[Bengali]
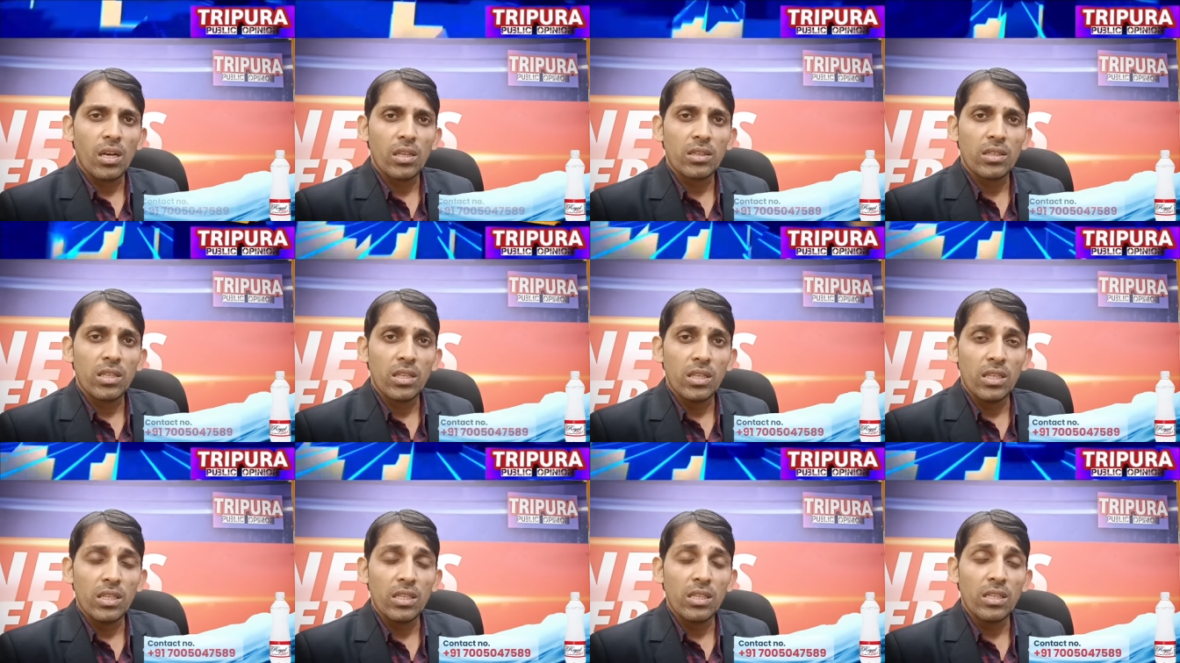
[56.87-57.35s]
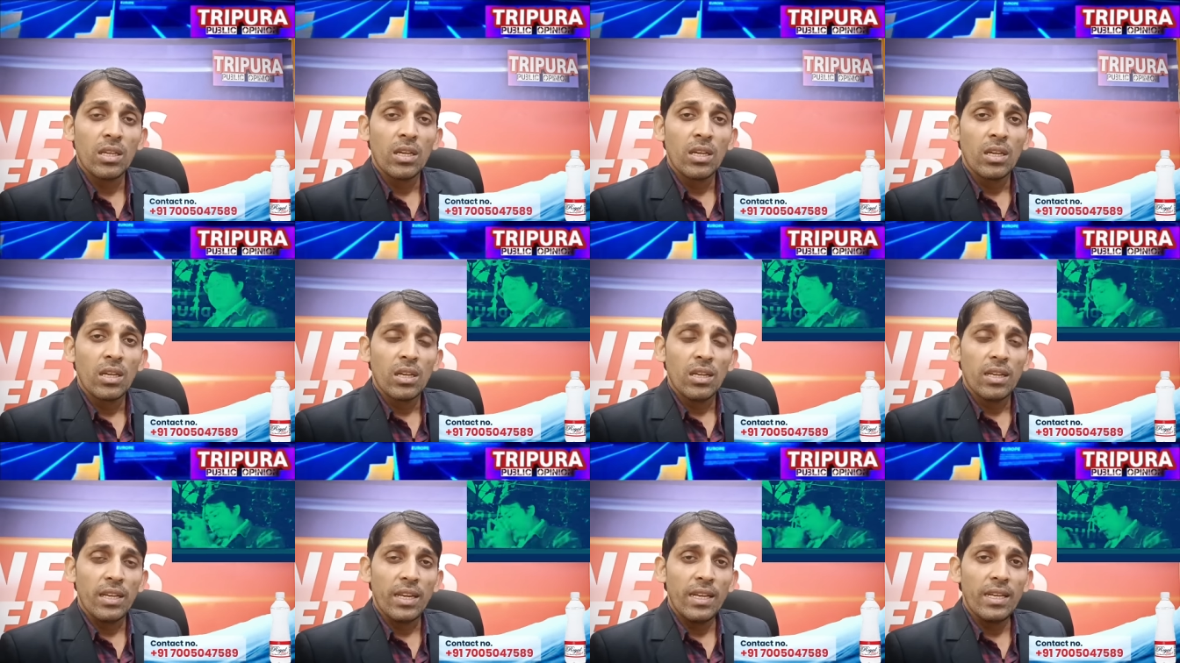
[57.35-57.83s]
তিনি
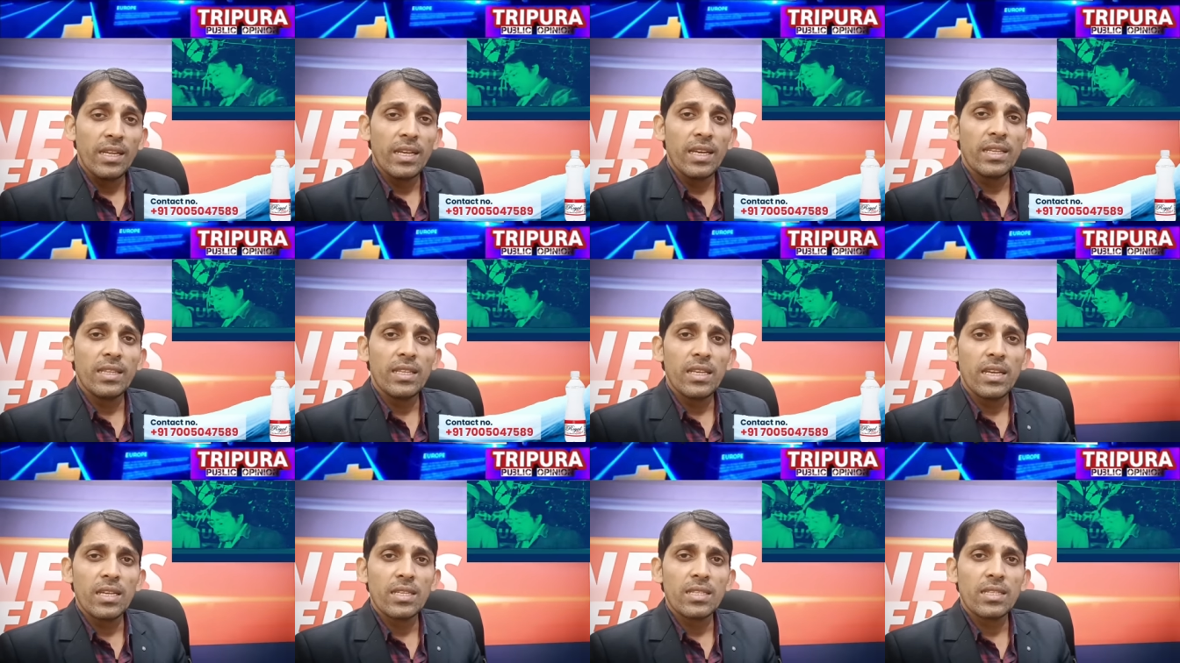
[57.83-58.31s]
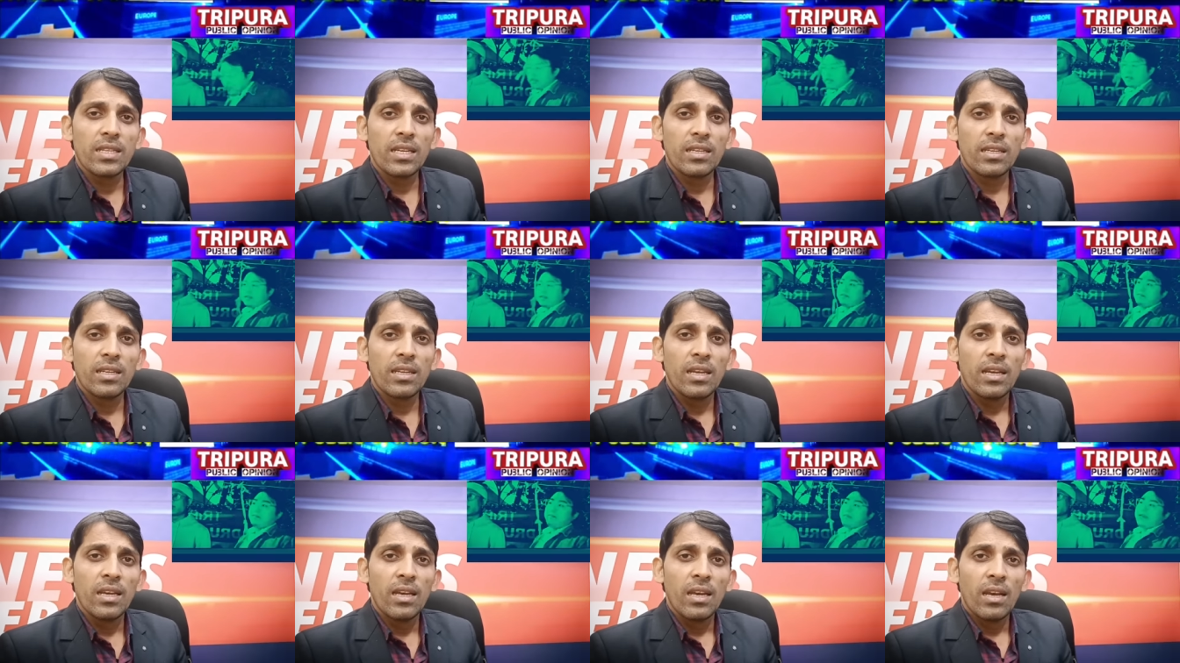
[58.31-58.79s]
লেলিয়ে দিয়েছেন
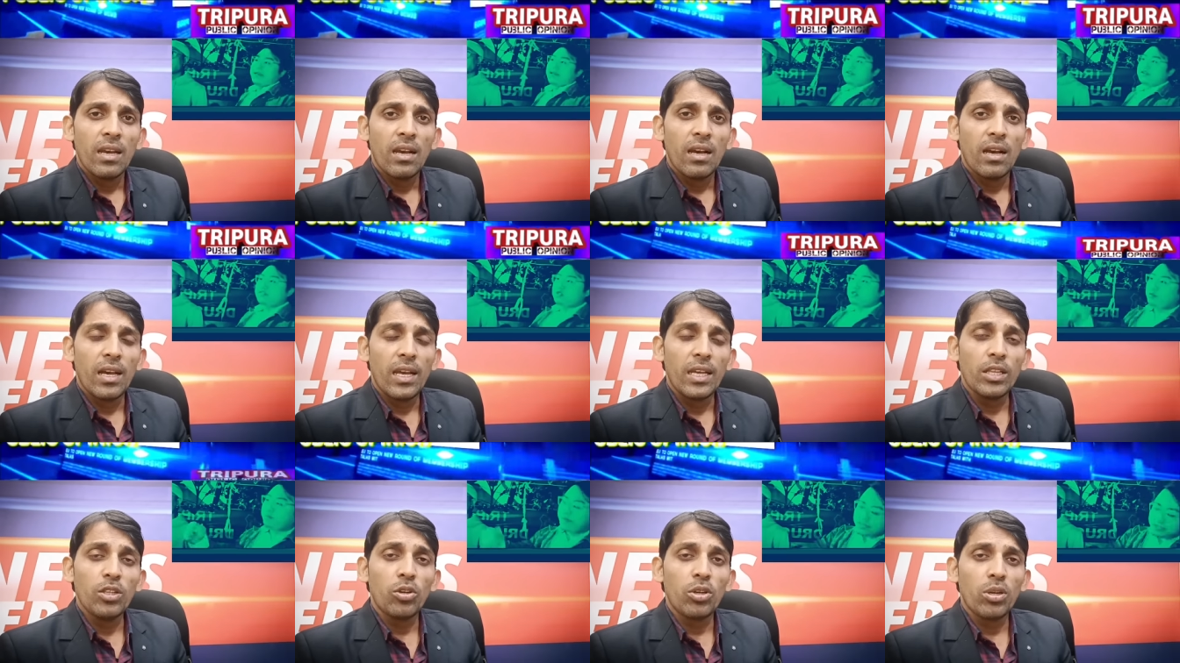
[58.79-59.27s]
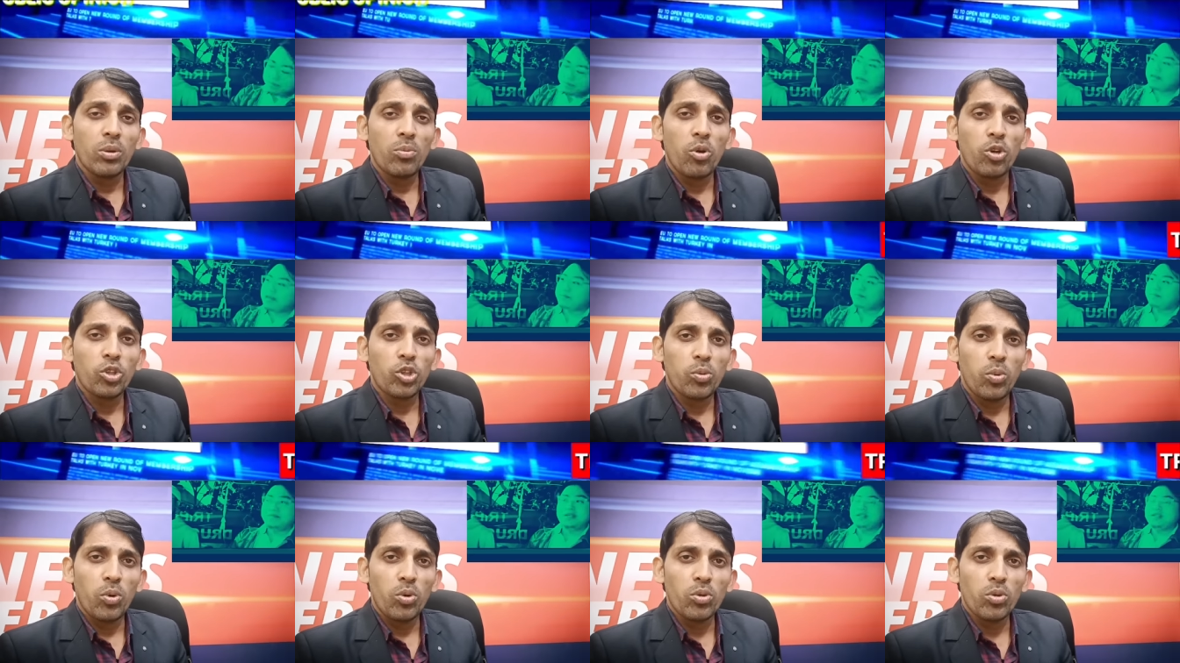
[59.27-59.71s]
এই ধরনের বক্তব্য